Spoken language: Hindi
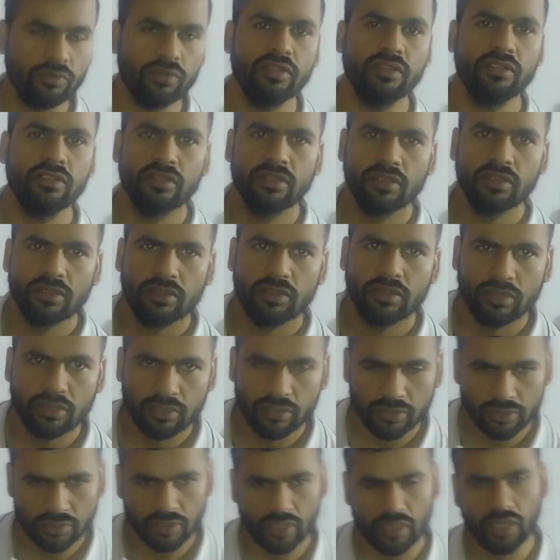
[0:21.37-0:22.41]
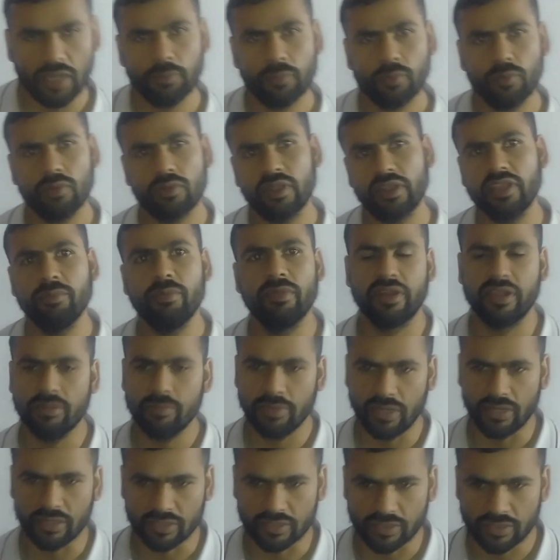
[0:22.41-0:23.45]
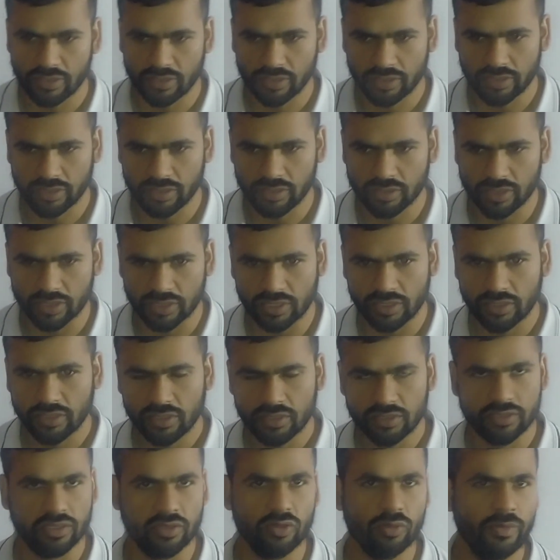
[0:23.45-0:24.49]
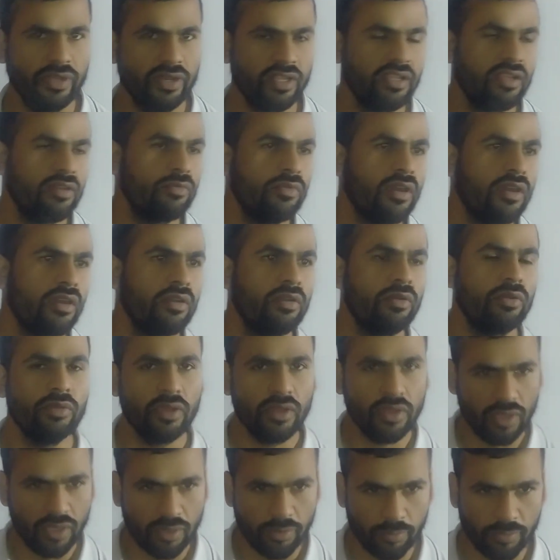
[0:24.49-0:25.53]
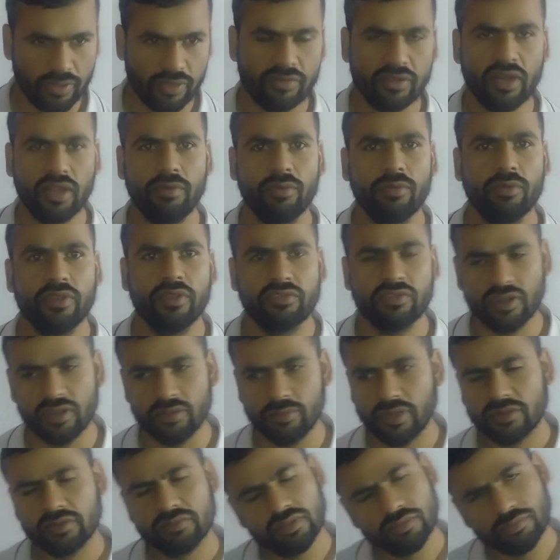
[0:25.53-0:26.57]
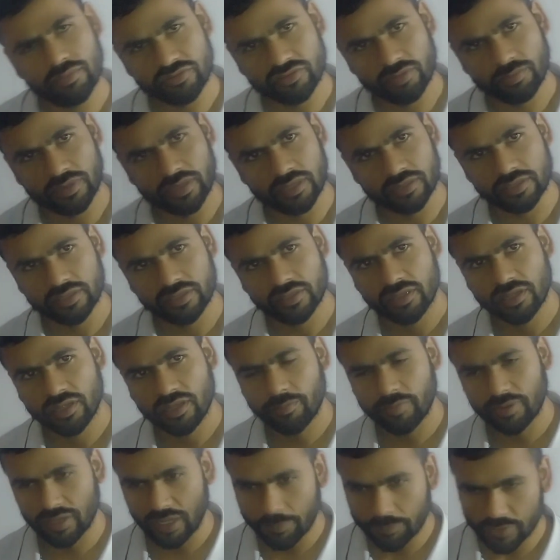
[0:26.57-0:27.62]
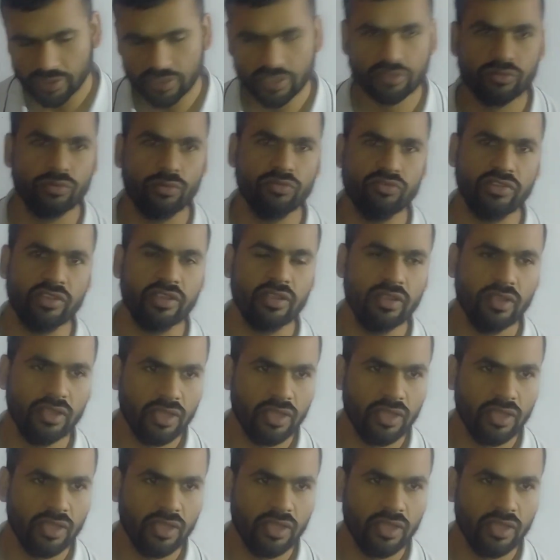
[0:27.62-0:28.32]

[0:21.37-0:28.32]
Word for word: कोई आपको कहीं भी नहीं मिलेंगे ठीक है ये तो मैं नहीं कहूँगा मेरे से अलावा कोई अच्छा नहीं बनाता सब अच्छे बनाते हैं पर आपकी ये सोच है